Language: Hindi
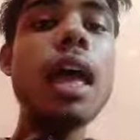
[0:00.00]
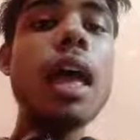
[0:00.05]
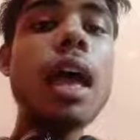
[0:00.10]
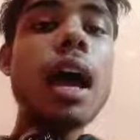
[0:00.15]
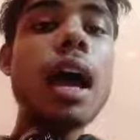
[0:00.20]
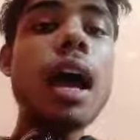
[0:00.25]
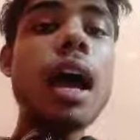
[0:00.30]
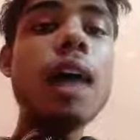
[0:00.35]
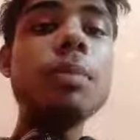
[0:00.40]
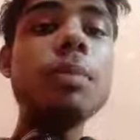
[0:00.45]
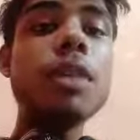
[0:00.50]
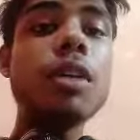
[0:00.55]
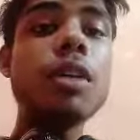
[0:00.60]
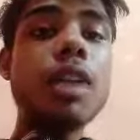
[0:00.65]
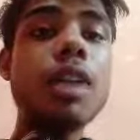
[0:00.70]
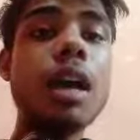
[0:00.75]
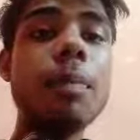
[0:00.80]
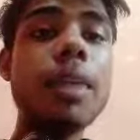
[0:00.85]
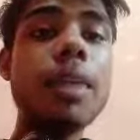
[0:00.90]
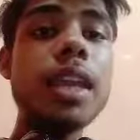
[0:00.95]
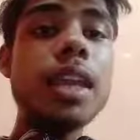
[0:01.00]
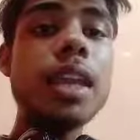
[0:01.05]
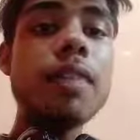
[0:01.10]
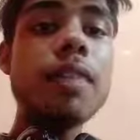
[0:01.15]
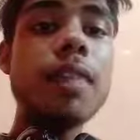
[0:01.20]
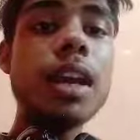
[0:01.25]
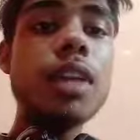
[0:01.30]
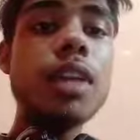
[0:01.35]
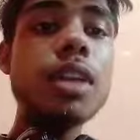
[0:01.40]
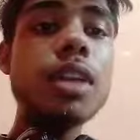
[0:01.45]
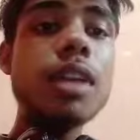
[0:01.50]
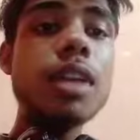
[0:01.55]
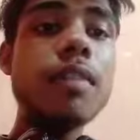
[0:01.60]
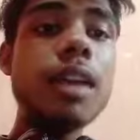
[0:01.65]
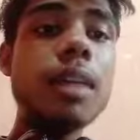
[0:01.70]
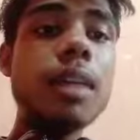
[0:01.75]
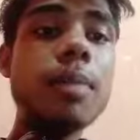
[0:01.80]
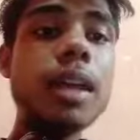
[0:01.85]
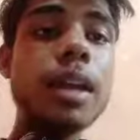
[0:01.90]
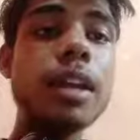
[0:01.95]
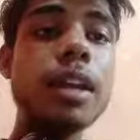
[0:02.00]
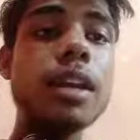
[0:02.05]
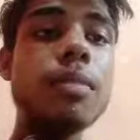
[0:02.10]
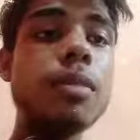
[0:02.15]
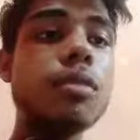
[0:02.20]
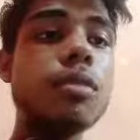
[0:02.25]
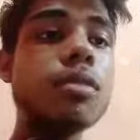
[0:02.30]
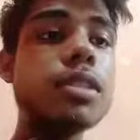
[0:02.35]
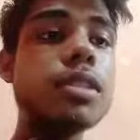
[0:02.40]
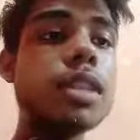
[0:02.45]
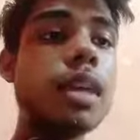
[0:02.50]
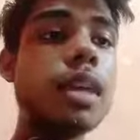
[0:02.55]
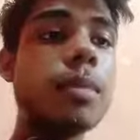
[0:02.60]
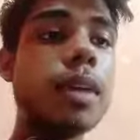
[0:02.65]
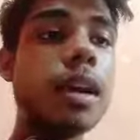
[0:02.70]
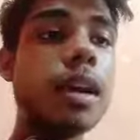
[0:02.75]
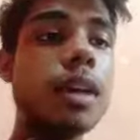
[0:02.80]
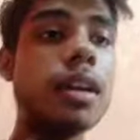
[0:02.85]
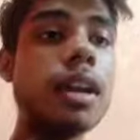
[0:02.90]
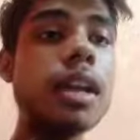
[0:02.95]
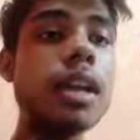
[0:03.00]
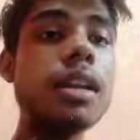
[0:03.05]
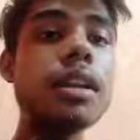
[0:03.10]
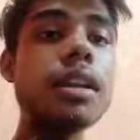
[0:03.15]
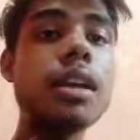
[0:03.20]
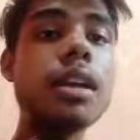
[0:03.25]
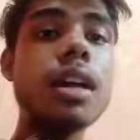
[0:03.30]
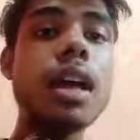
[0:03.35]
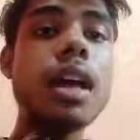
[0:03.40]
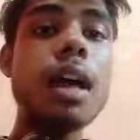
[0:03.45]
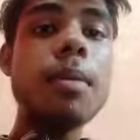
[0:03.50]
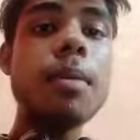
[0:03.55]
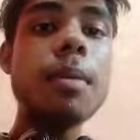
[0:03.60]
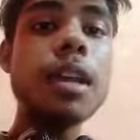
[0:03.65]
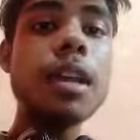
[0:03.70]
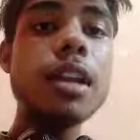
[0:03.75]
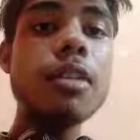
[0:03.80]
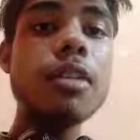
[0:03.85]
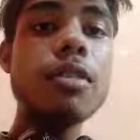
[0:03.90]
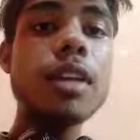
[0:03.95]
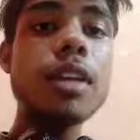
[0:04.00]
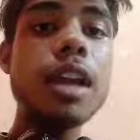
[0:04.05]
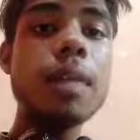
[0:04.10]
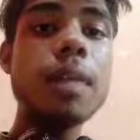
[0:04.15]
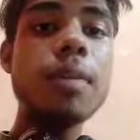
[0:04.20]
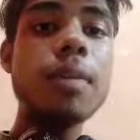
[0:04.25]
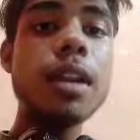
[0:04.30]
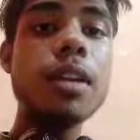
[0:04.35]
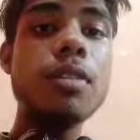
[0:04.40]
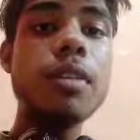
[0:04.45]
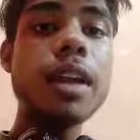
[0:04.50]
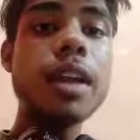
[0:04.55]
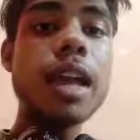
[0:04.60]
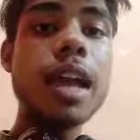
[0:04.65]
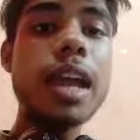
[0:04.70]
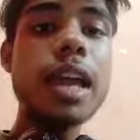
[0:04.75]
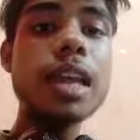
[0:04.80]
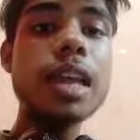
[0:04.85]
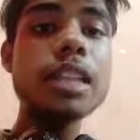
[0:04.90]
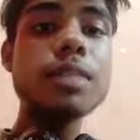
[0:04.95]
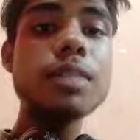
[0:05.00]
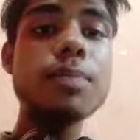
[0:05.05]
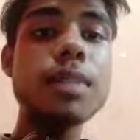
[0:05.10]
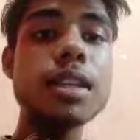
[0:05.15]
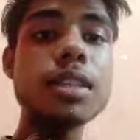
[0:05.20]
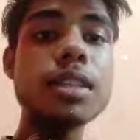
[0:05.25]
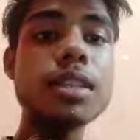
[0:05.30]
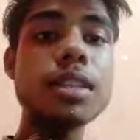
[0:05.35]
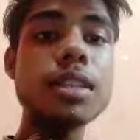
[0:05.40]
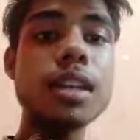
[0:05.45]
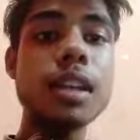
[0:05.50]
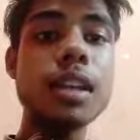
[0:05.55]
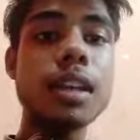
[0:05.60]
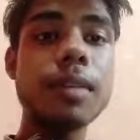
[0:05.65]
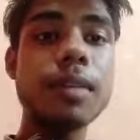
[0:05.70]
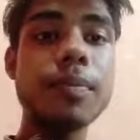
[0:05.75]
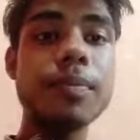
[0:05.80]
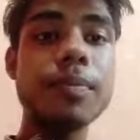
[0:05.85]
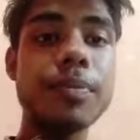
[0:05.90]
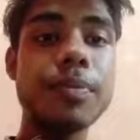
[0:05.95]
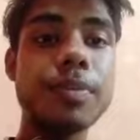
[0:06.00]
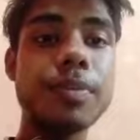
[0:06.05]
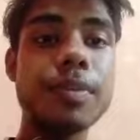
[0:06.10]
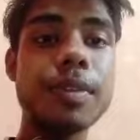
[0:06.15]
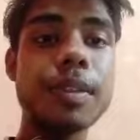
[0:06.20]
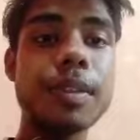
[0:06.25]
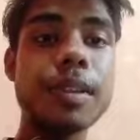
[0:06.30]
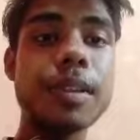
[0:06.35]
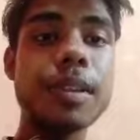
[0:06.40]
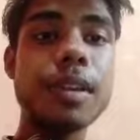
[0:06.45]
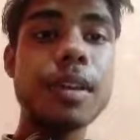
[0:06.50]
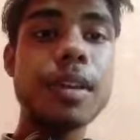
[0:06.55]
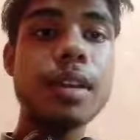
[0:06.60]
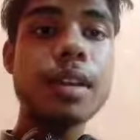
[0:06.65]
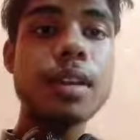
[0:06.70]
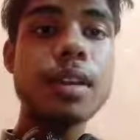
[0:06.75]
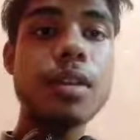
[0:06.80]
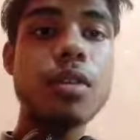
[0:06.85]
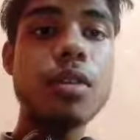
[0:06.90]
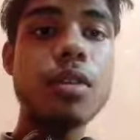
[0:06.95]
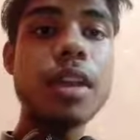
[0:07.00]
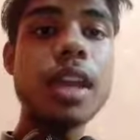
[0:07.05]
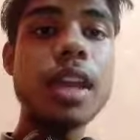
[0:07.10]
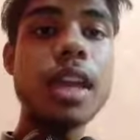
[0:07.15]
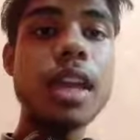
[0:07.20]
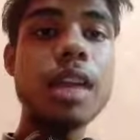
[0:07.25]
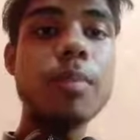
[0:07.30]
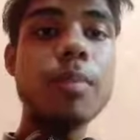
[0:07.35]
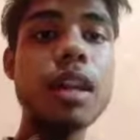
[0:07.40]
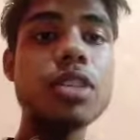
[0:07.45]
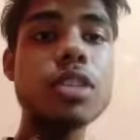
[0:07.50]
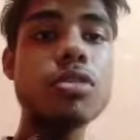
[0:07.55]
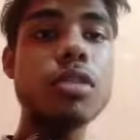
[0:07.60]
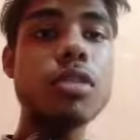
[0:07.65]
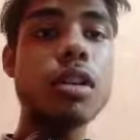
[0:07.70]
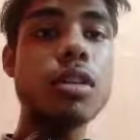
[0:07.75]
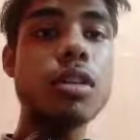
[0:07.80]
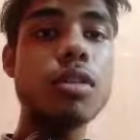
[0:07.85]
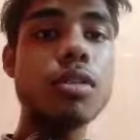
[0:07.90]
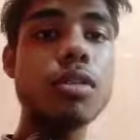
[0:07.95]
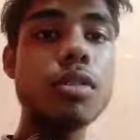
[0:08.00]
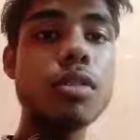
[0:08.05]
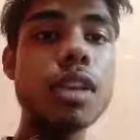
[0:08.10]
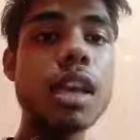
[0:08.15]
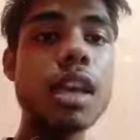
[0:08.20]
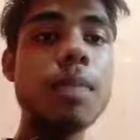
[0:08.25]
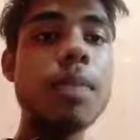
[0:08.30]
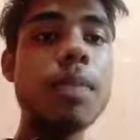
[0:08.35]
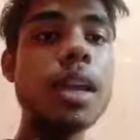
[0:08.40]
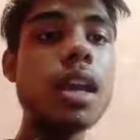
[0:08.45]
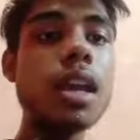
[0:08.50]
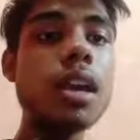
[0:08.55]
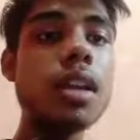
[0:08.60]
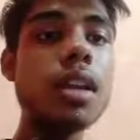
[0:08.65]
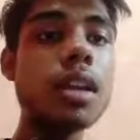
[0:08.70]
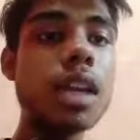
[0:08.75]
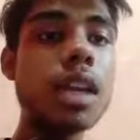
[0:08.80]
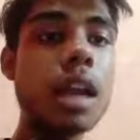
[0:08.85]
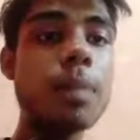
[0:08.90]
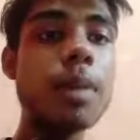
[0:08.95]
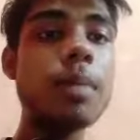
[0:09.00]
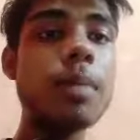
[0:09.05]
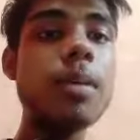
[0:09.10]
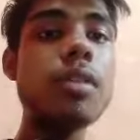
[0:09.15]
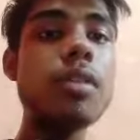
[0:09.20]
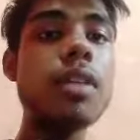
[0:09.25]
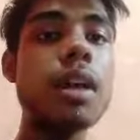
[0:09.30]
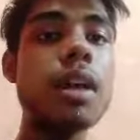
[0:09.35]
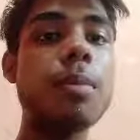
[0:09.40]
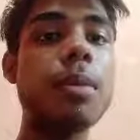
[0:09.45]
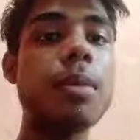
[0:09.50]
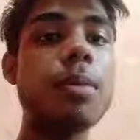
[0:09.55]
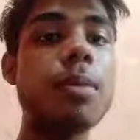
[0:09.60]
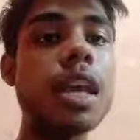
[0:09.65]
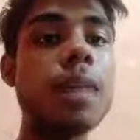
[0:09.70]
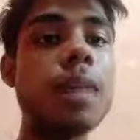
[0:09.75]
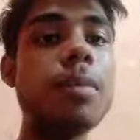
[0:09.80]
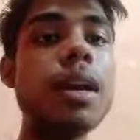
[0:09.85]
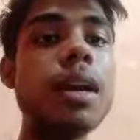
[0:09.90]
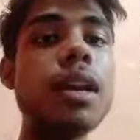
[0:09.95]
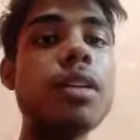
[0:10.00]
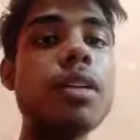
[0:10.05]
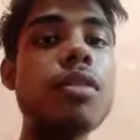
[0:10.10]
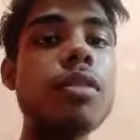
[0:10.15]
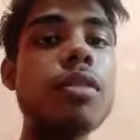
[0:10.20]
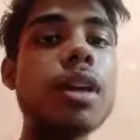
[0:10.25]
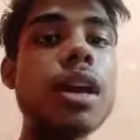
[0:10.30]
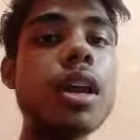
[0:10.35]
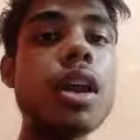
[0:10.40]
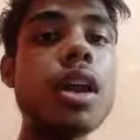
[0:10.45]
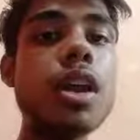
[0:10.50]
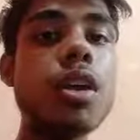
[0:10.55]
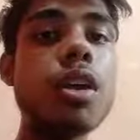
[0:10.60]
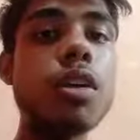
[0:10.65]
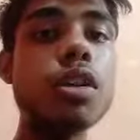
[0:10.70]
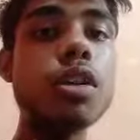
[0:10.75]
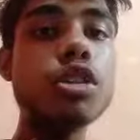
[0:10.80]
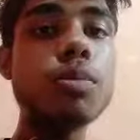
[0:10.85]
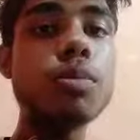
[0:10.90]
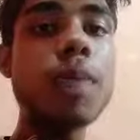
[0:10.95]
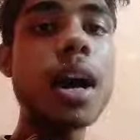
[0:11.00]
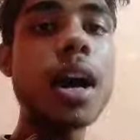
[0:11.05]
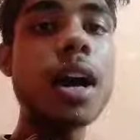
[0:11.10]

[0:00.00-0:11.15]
अब देखो यहाँ पर ये वाला और ये वाला ब्रैकेट बिल्कुल सेम आएगा राइट अब आप क्या लिखोगे यहाँ पर लिखोगे एक्स प्लस थ्री ओके एक बार इसको लिख लो क्योंकि ये भी है यहाँ पर भी और यहाँ पर भी एक बार लिख लोगे और जो बाहर